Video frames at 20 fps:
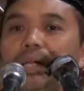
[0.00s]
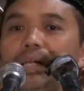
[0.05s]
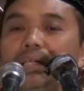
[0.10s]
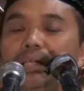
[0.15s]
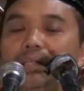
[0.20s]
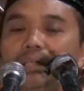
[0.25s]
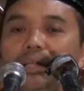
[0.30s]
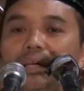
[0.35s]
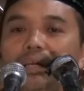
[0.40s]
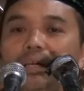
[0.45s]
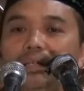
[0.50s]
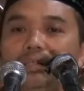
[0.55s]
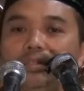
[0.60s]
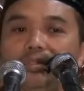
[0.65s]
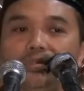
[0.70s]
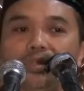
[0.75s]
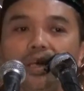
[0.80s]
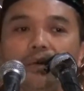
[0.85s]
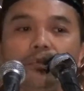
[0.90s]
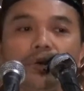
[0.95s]
kita
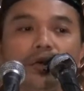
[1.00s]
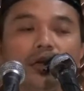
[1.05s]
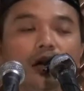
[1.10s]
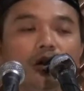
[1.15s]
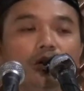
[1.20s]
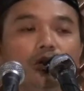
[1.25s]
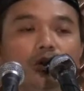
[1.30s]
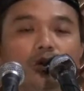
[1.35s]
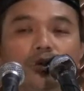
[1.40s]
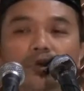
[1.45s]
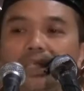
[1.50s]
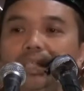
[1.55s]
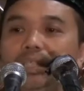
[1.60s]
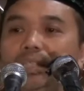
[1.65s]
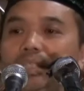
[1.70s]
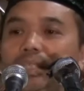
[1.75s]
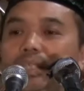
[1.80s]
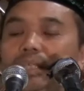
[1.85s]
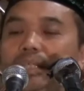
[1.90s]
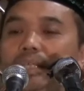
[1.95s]
sudah
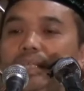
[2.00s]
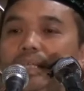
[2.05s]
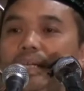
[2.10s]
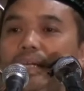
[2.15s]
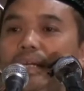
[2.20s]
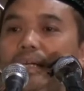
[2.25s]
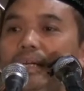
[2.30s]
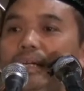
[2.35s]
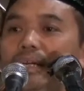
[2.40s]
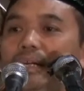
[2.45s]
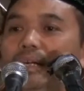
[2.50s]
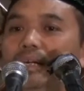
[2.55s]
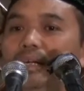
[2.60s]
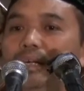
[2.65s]
mendahului sehingga